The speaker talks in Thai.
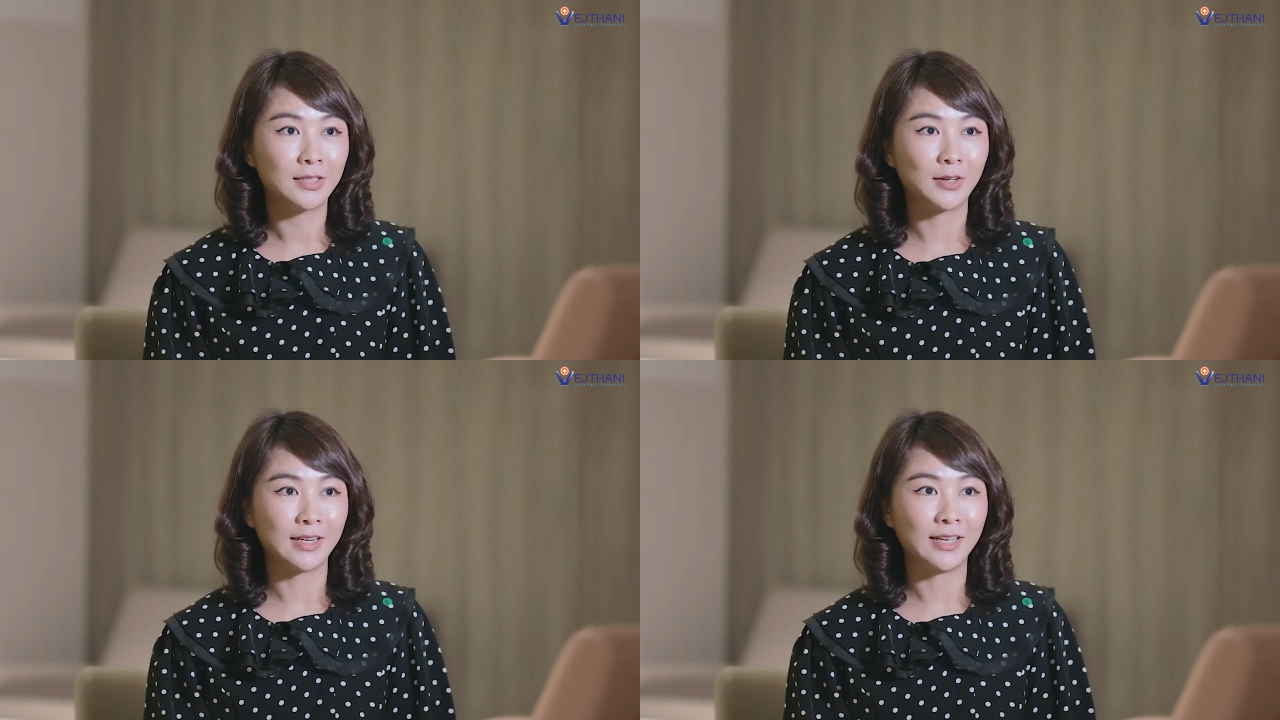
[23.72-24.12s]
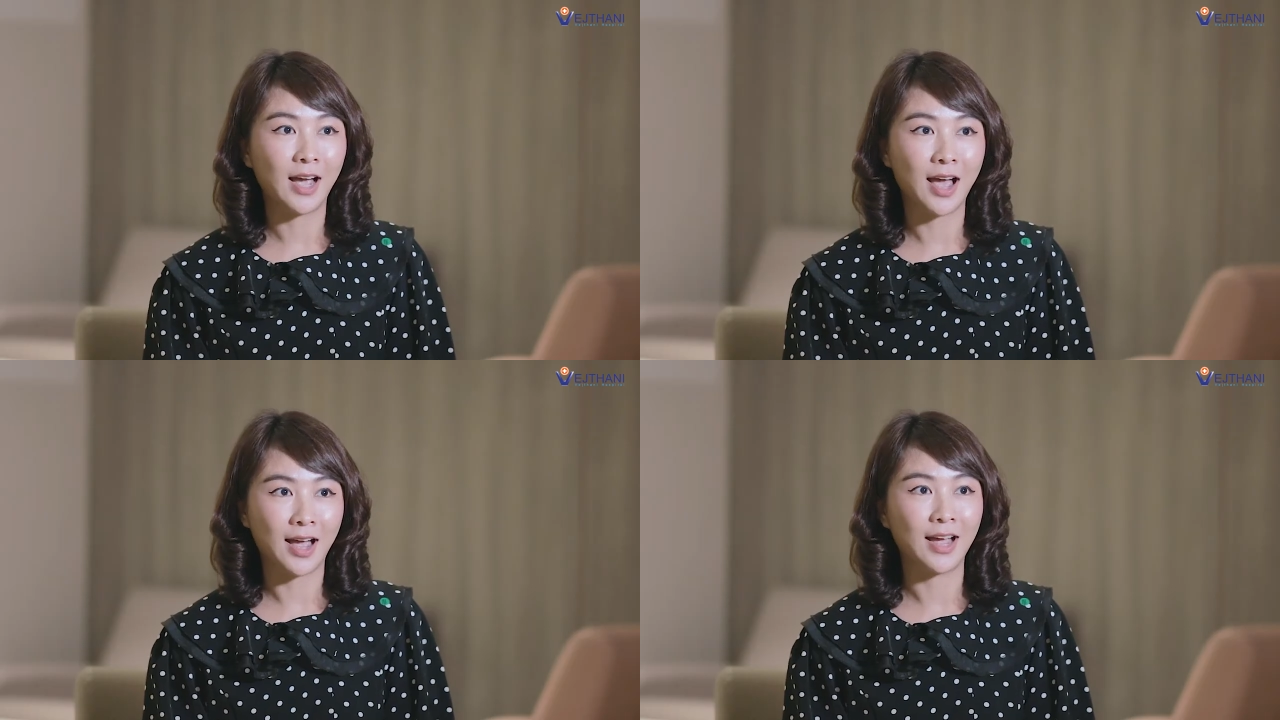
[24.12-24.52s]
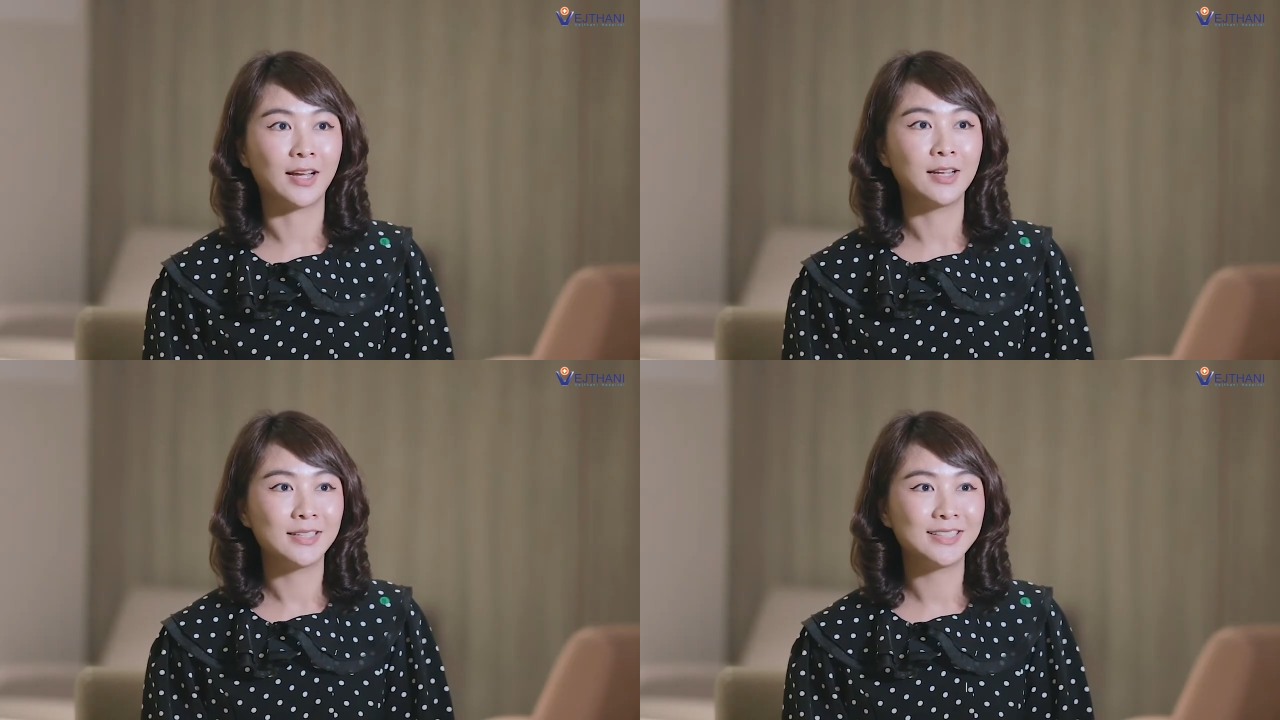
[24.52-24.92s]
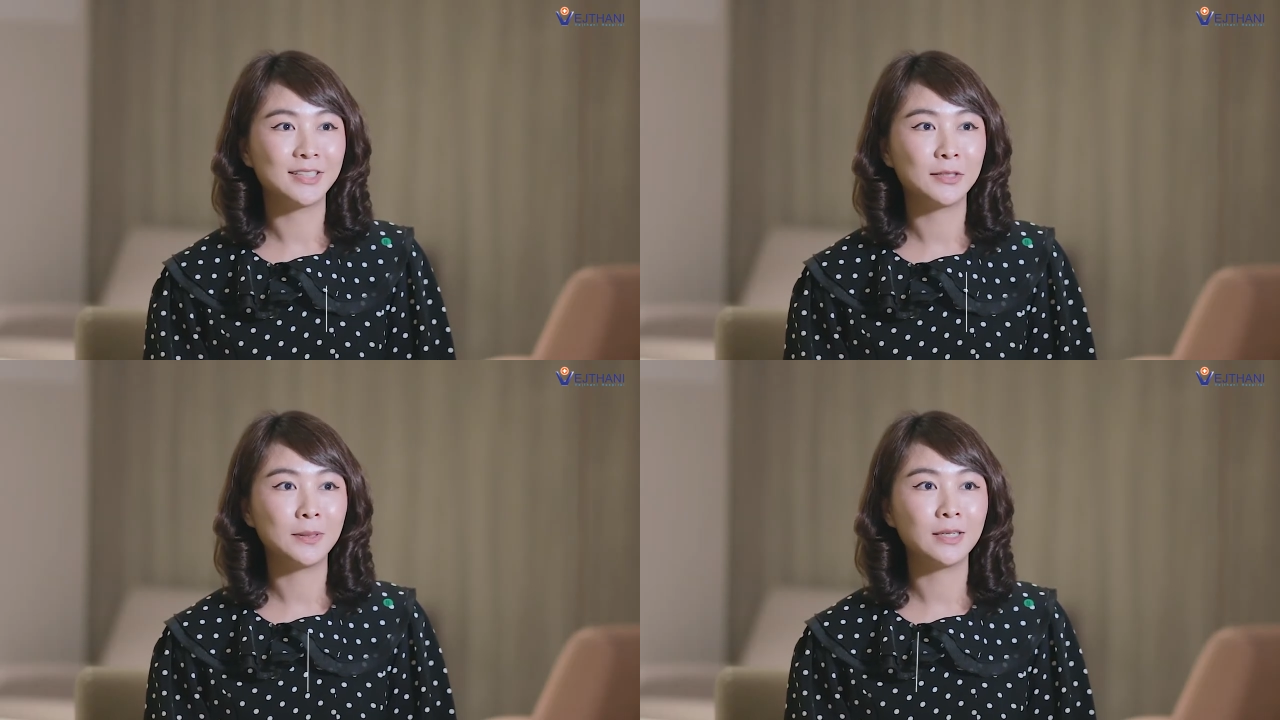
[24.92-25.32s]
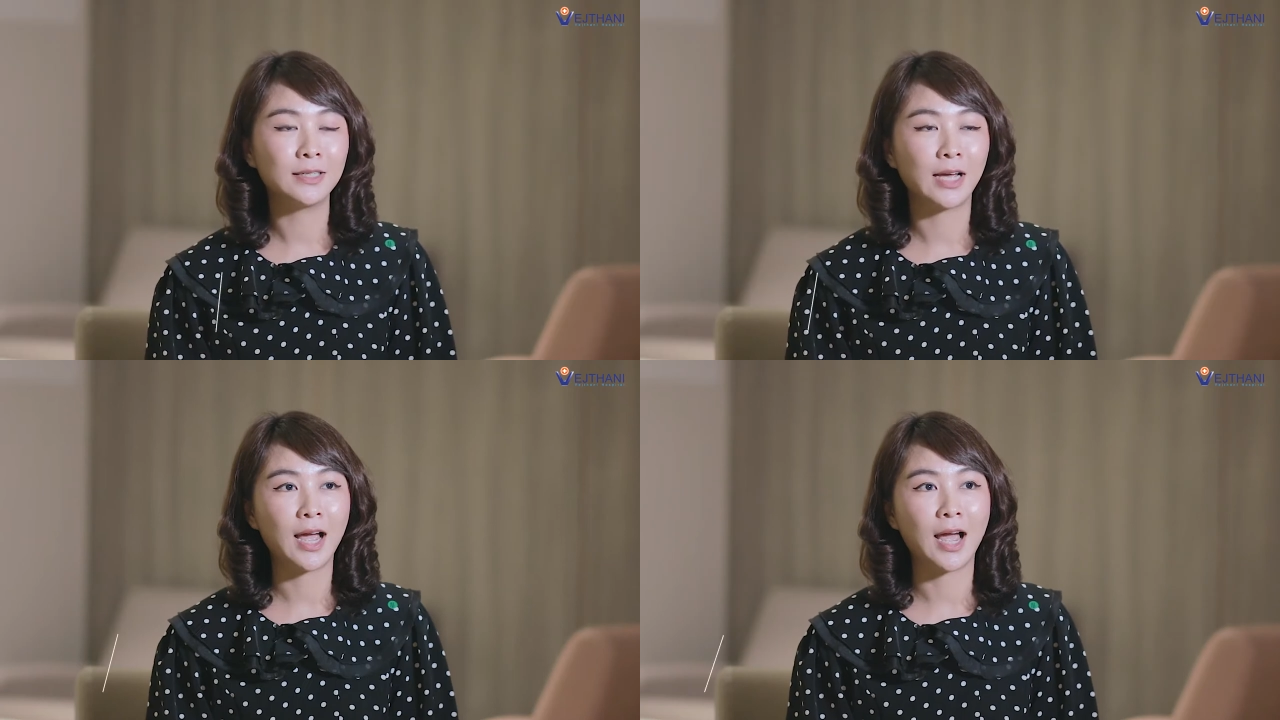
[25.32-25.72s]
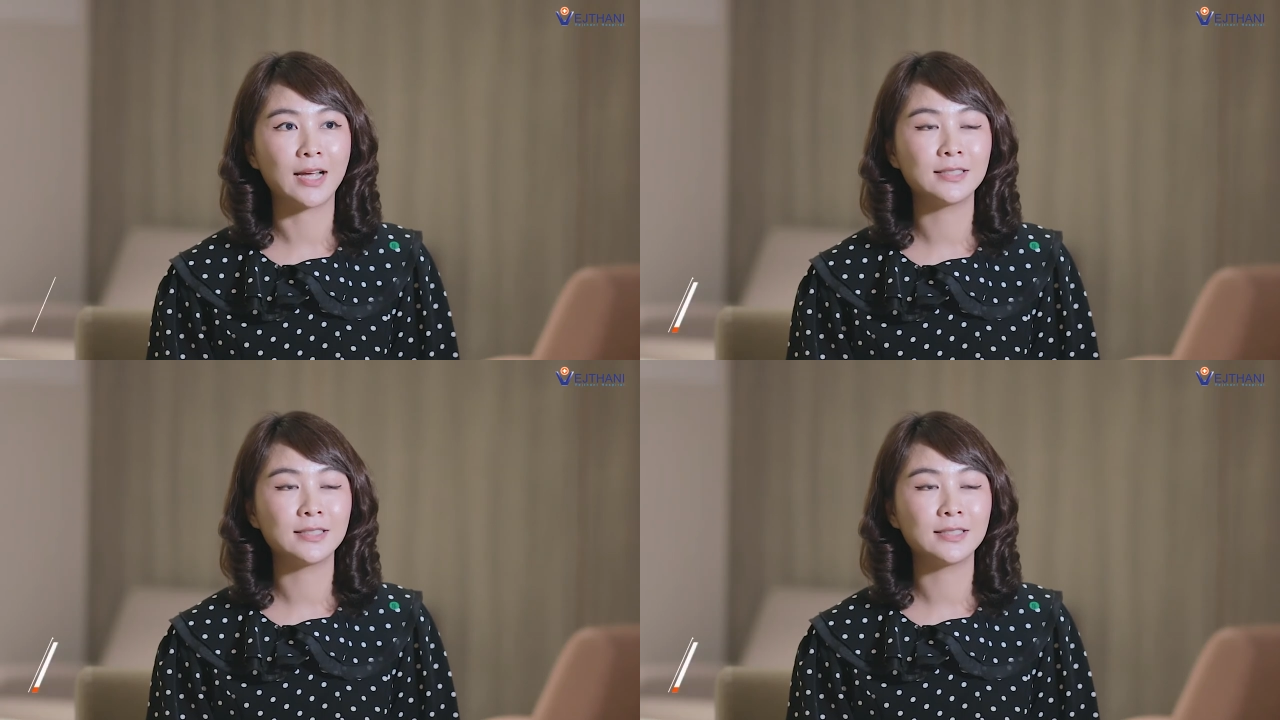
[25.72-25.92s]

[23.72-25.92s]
สวัสดีค่ะ ชื่อพึ่งนะคะ